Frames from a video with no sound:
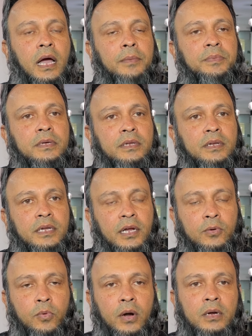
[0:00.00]
আমি
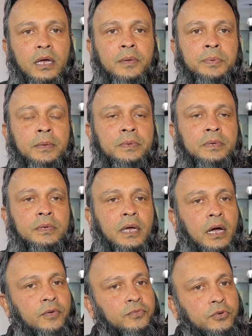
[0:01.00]
ক্রিকেট ওয়ার্ল্ড কাপে আমি
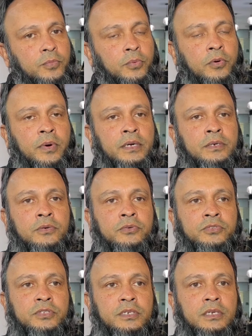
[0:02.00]
ফুড uh, প্রোভাইড
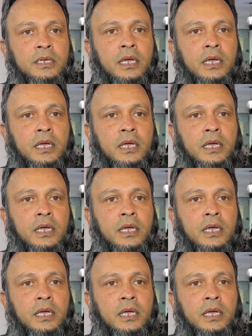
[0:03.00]
করছি